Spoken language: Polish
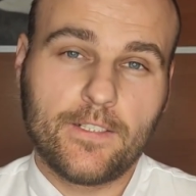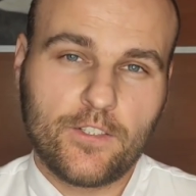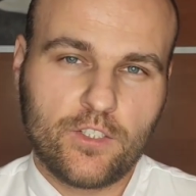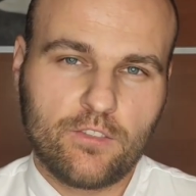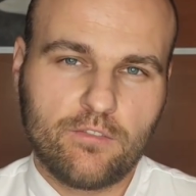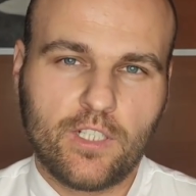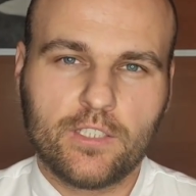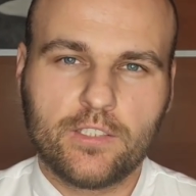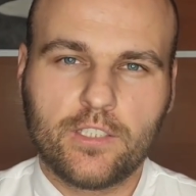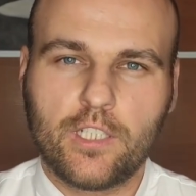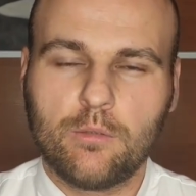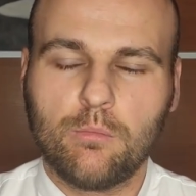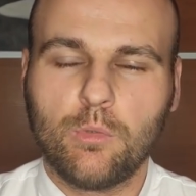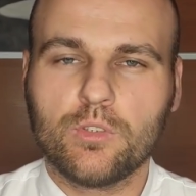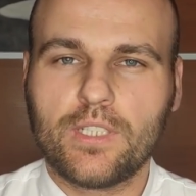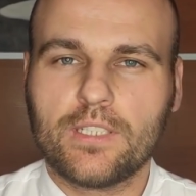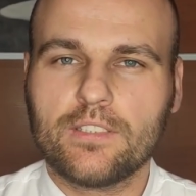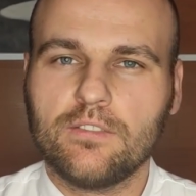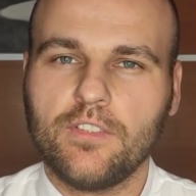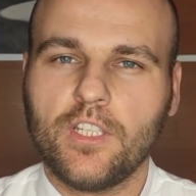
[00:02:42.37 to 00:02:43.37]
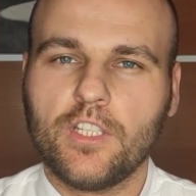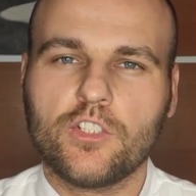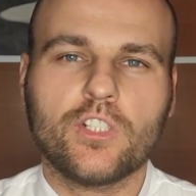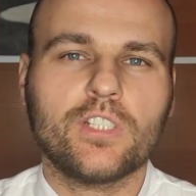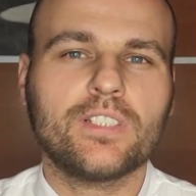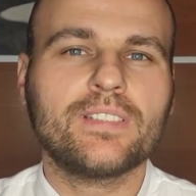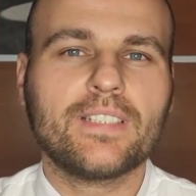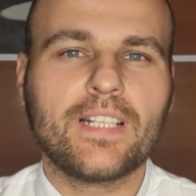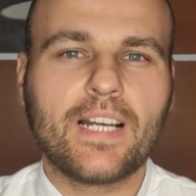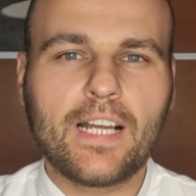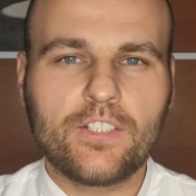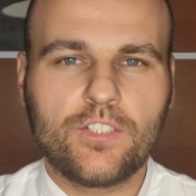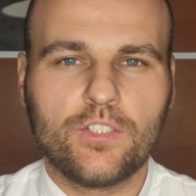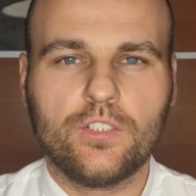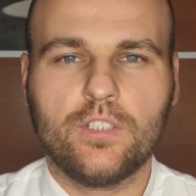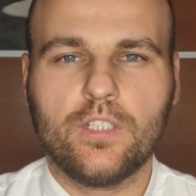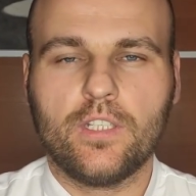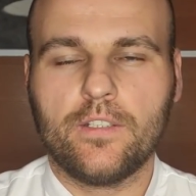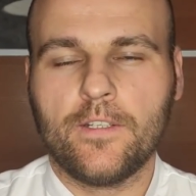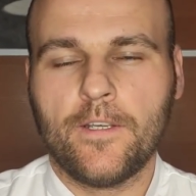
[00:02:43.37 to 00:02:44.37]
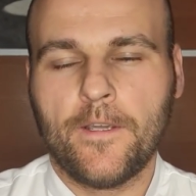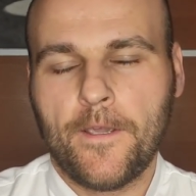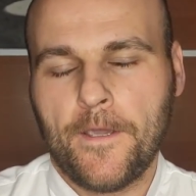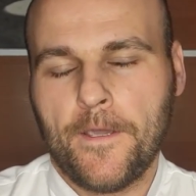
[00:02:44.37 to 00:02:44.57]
że Valtteri Bottas wie, że straci ten